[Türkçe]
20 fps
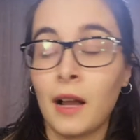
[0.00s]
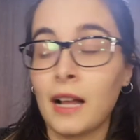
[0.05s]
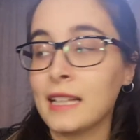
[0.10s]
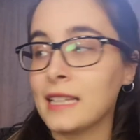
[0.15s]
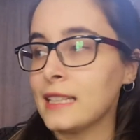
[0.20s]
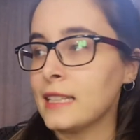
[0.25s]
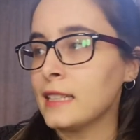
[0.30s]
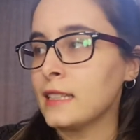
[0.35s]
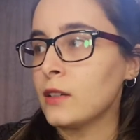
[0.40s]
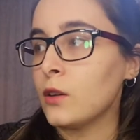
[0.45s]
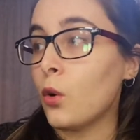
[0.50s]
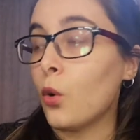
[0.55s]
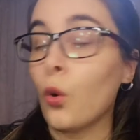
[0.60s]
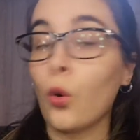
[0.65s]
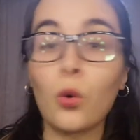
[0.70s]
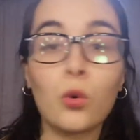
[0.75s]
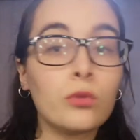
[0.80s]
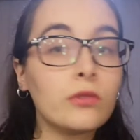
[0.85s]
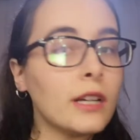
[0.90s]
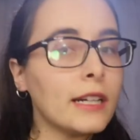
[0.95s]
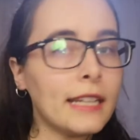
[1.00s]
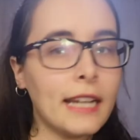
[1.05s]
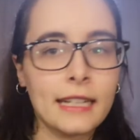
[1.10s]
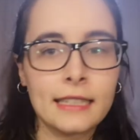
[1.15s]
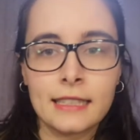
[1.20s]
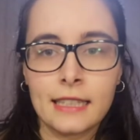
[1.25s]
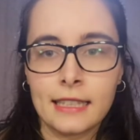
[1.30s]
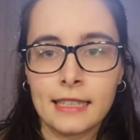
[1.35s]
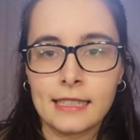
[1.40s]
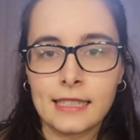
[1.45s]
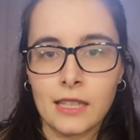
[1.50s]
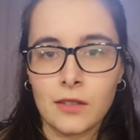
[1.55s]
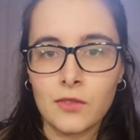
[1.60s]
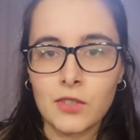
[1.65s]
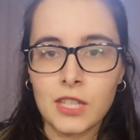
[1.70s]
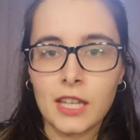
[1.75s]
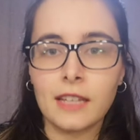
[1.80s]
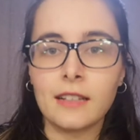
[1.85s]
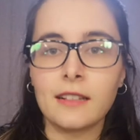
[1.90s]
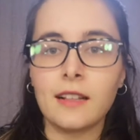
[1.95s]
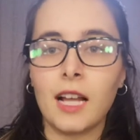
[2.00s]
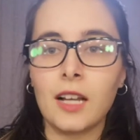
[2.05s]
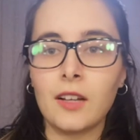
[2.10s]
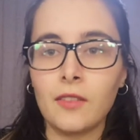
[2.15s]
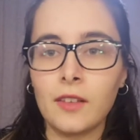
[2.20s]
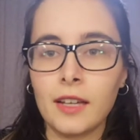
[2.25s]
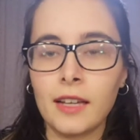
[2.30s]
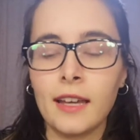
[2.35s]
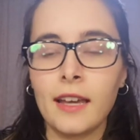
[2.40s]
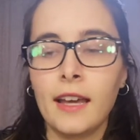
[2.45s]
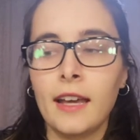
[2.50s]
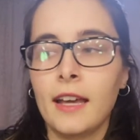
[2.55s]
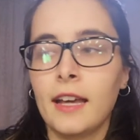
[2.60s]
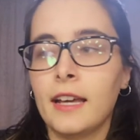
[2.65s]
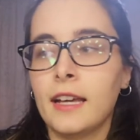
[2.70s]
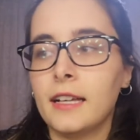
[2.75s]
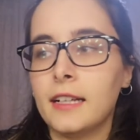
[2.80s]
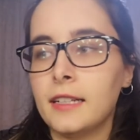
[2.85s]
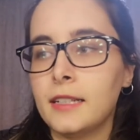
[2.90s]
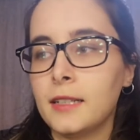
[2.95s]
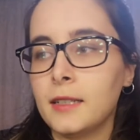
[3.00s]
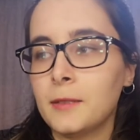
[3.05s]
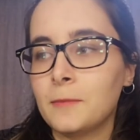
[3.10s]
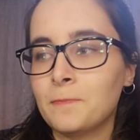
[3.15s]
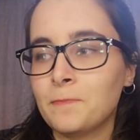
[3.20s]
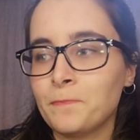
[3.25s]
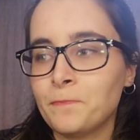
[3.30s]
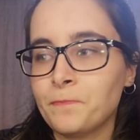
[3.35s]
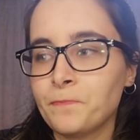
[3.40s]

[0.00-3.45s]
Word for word: Belki o karakteri sevecekler ve e,